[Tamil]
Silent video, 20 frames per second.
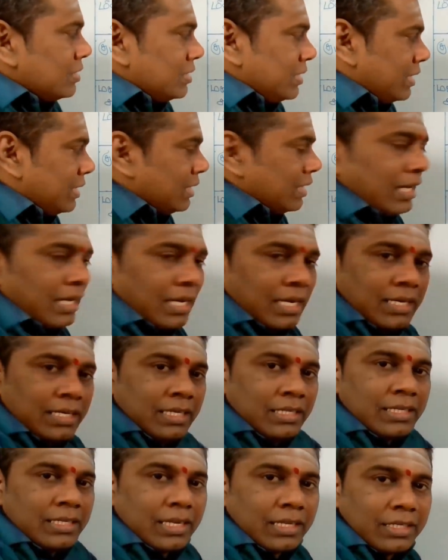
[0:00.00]
சரிங்களா
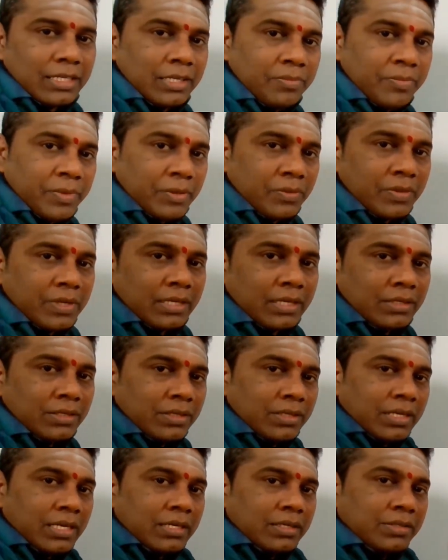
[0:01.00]
இந்த இடத்துல இப்படி
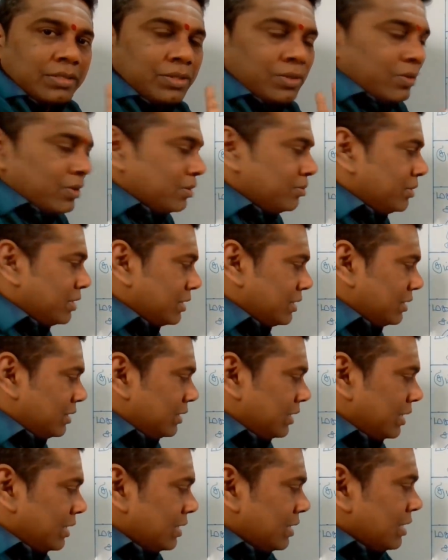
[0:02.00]
உட்கார்ந்துக்குன்னா யோகம்
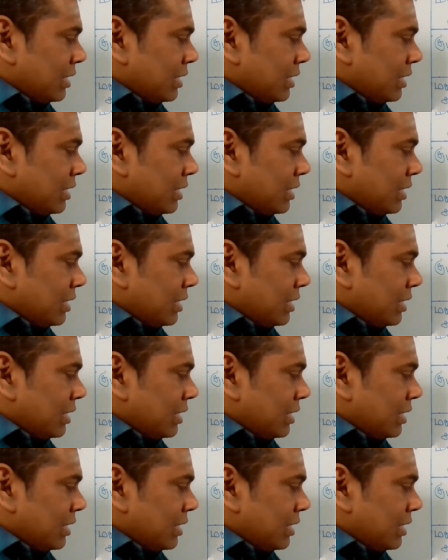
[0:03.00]
இருக்குதுங்க